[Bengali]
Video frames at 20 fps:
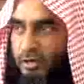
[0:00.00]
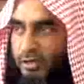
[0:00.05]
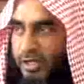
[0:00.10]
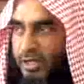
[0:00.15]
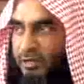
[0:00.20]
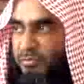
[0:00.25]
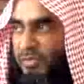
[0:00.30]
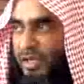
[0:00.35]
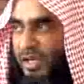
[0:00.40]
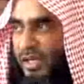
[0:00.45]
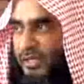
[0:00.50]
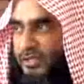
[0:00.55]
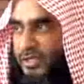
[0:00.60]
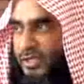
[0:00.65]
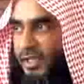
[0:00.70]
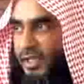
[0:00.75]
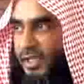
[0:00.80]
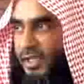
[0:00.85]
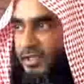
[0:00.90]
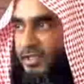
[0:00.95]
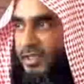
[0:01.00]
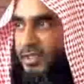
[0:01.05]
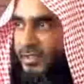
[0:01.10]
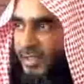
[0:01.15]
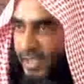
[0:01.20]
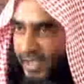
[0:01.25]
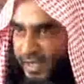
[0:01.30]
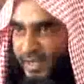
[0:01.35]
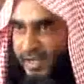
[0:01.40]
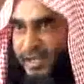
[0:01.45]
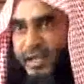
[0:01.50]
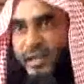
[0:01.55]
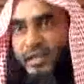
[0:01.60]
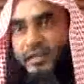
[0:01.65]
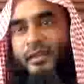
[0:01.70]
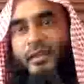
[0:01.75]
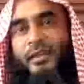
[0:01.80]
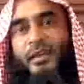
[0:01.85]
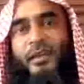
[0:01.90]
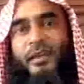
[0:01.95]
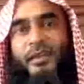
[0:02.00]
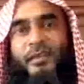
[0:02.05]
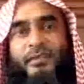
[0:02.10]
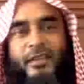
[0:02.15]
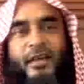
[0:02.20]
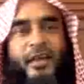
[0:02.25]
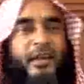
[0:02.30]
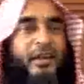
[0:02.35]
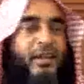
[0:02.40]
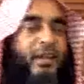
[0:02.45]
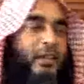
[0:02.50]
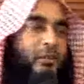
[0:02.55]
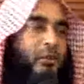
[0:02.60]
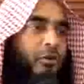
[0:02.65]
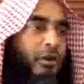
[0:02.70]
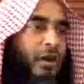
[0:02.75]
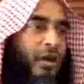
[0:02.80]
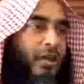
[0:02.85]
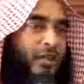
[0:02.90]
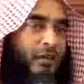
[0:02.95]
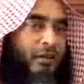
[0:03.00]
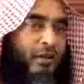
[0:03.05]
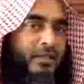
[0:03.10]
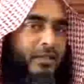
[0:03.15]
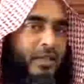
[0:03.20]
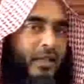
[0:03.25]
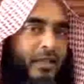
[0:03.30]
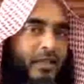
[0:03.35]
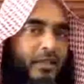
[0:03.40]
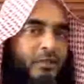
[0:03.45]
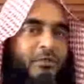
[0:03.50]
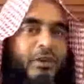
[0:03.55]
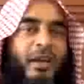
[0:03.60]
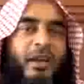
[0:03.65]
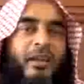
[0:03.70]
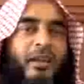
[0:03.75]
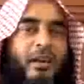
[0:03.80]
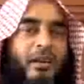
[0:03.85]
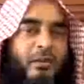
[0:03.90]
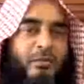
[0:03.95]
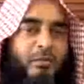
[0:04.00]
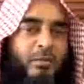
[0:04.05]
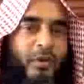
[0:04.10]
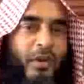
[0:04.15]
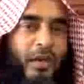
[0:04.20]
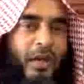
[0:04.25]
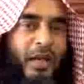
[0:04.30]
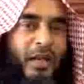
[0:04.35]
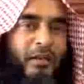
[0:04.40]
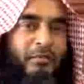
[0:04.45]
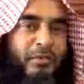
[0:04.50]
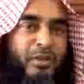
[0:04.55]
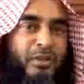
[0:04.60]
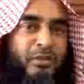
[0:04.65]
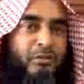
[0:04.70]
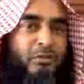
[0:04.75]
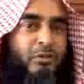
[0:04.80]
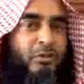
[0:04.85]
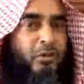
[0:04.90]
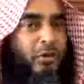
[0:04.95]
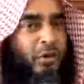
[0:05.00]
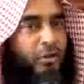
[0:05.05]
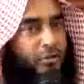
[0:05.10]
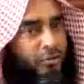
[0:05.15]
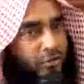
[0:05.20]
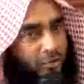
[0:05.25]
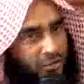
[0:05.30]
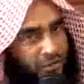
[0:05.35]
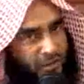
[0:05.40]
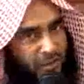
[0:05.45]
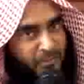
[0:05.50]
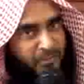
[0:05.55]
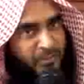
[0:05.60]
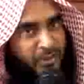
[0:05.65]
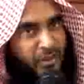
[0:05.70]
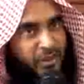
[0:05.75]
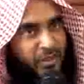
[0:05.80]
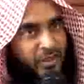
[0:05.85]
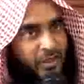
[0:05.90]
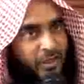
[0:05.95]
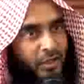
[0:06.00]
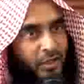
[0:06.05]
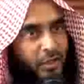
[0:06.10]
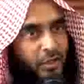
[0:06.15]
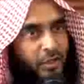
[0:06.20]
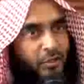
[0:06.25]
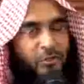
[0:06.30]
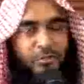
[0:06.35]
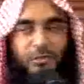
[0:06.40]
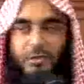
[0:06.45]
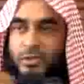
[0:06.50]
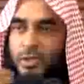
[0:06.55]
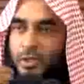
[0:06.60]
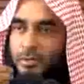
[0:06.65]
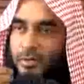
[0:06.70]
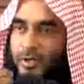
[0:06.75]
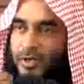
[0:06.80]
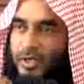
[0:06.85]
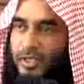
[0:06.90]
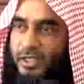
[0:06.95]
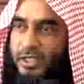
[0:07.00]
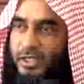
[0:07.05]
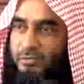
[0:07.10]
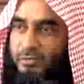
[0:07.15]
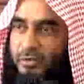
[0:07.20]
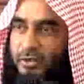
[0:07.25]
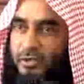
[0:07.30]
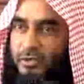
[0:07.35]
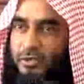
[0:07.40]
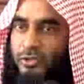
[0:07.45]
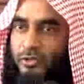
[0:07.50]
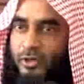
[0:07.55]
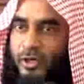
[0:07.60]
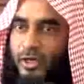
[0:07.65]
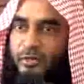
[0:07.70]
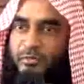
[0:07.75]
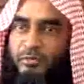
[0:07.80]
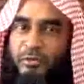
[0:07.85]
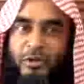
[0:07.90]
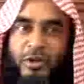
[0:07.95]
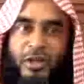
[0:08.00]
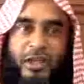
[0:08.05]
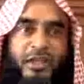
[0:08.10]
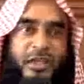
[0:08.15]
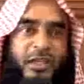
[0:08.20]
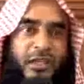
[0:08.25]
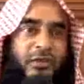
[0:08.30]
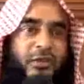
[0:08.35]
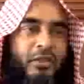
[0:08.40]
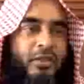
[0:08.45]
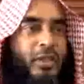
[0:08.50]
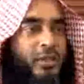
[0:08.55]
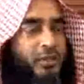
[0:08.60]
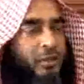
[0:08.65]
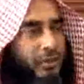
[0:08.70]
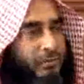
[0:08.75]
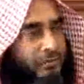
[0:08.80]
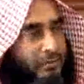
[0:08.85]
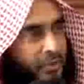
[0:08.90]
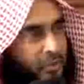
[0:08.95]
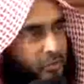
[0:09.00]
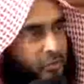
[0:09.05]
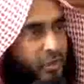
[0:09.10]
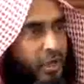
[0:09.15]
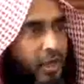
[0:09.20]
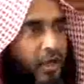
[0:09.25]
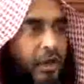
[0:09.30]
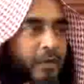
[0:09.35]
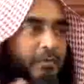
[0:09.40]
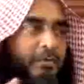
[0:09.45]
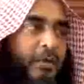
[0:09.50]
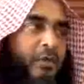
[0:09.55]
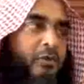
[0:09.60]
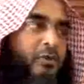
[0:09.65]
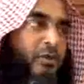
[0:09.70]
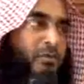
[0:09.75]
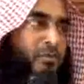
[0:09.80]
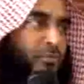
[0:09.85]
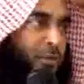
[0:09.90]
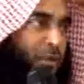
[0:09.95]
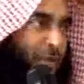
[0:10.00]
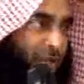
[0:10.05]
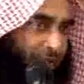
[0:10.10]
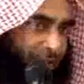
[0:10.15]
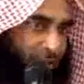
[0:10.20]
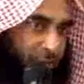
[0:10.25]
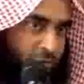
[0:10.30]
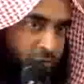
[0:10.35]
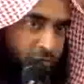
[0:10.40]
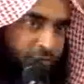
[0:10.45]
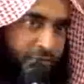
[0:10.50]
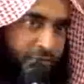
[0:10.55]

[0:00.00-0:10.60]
কথার মিল আছে কিনা যে জানে না তাকে ধোকা দেওয়া যায় কিন্তু আল্লাহ রব্বুল আলমিন তো অন্তর্জামী তুমি জবানে কি বলছো আর মনে কি রয়েছে সব কিছুই আল্লাহ পাক সম্যক জ্ঞাত